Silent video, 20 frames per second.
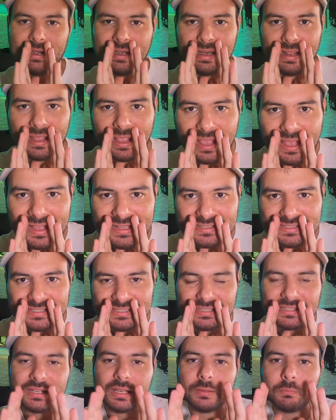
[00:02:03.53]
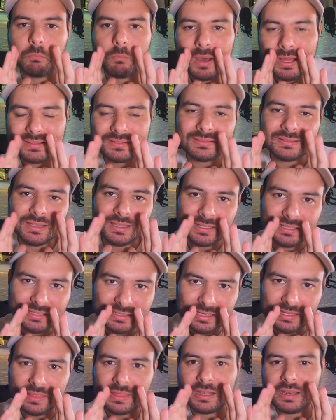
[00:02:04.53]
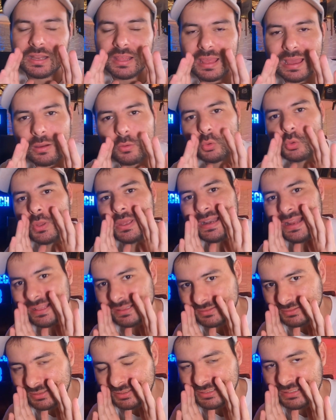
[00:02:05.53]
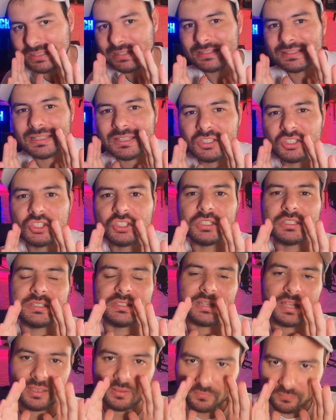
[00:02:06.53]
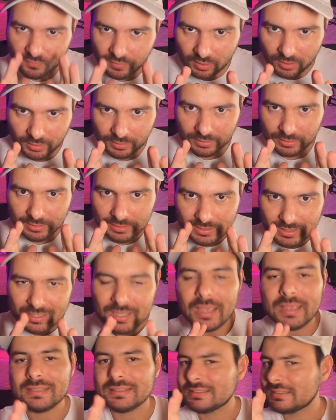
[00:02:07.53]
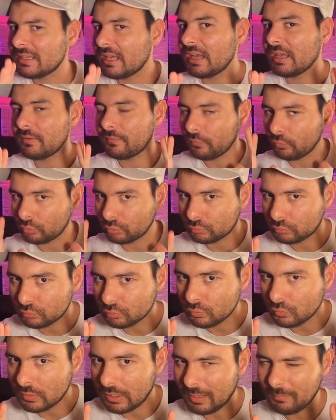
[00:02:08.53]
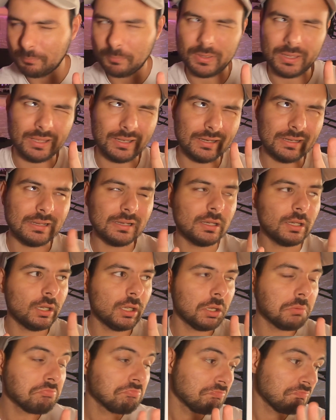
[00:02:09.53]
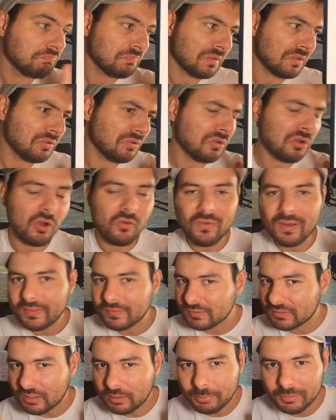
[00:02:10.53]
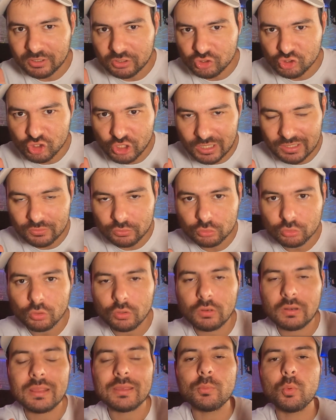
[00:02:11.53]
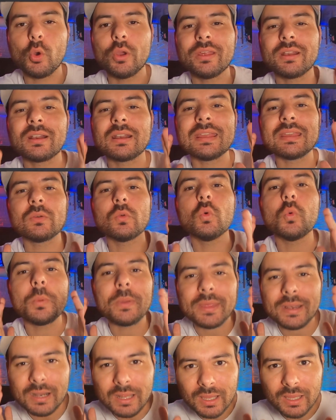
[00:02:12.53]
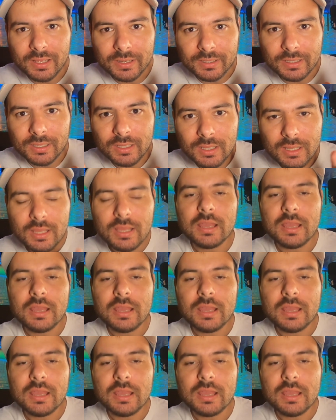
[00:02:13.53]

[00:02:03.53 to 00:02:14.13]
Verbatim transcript: Ragazzi, le batterie delle auto elettriche, se ci sai fare e se hai fortuna, per il 90% le puoi recuperare.